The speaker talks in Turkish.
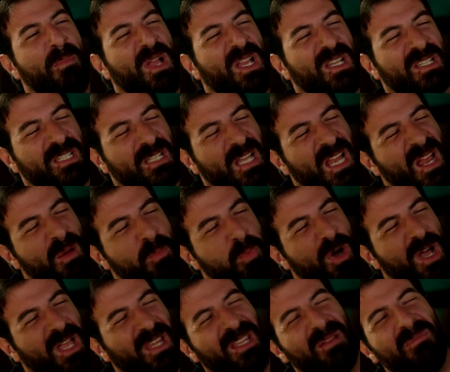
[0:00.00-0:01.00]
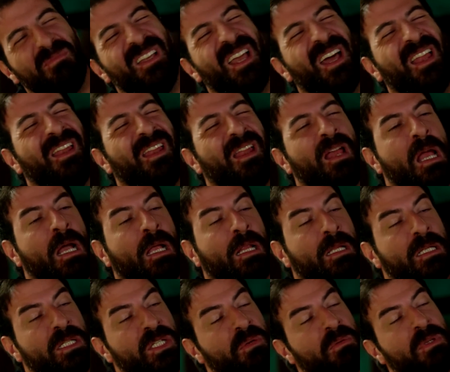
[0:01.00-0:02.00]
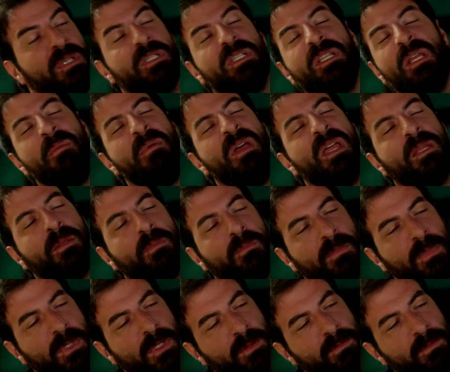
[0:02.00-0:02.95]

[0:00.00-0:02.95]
Ben sana bu adam yanına yaklaşamaz demedim.